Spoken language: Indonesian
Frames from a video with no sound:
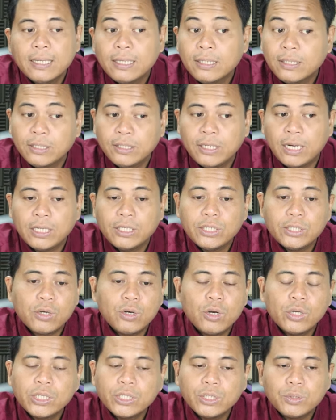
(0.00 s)
secara
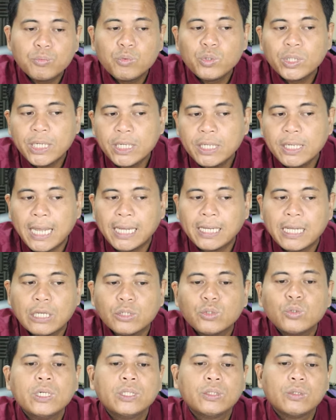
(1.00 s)
psikologis mungkin
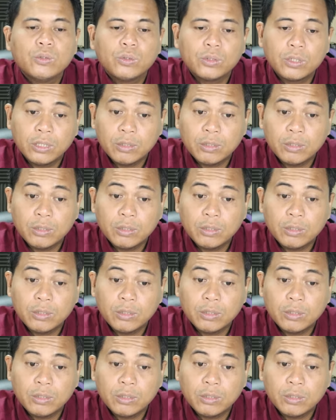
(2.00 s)
agak sulit untuk